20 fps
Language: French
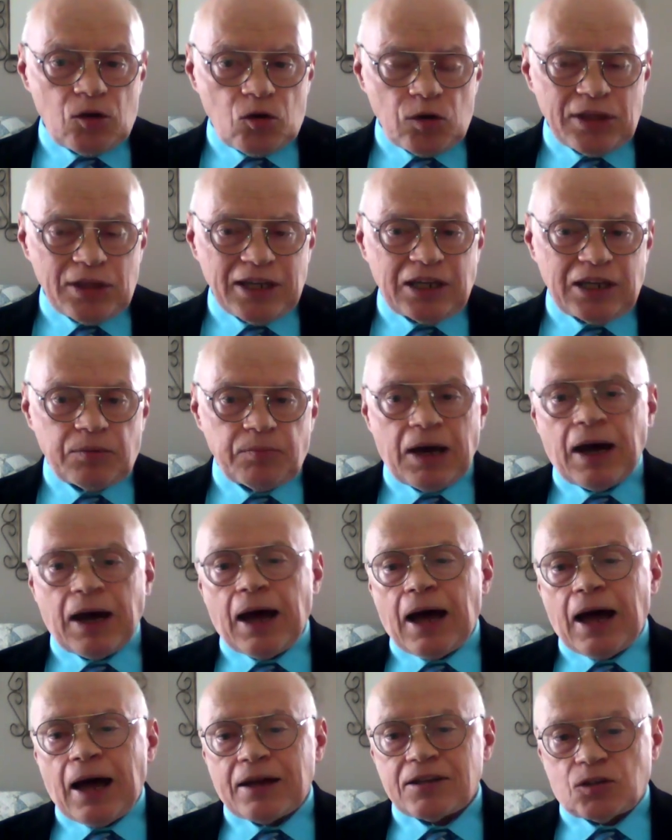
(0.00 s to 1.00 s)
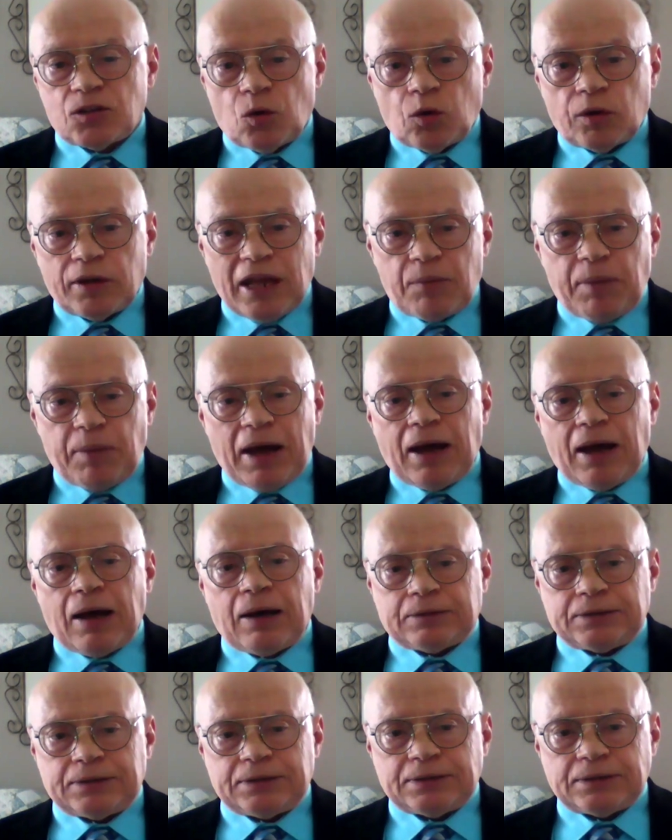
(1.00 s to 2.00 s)
uniquement à son
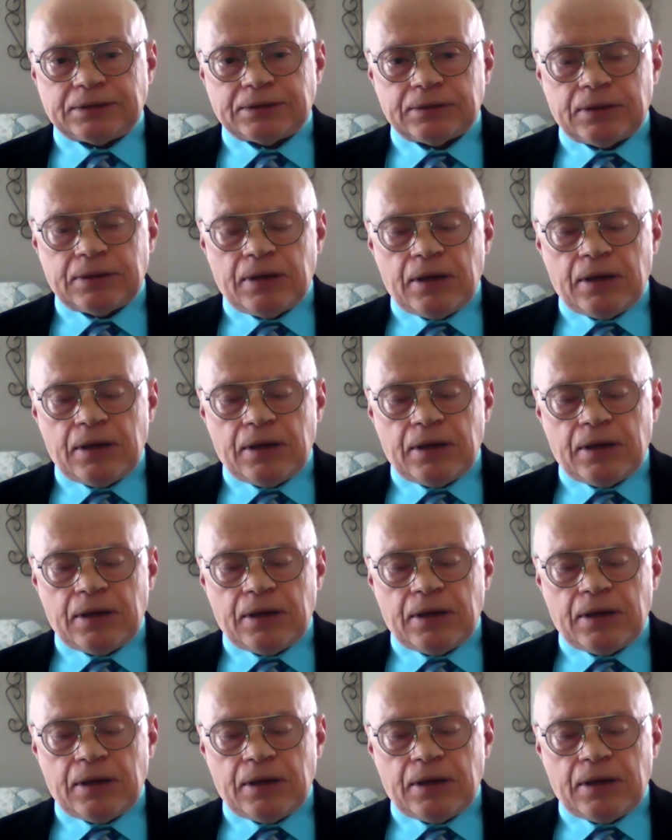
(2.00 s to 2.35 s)
apparence.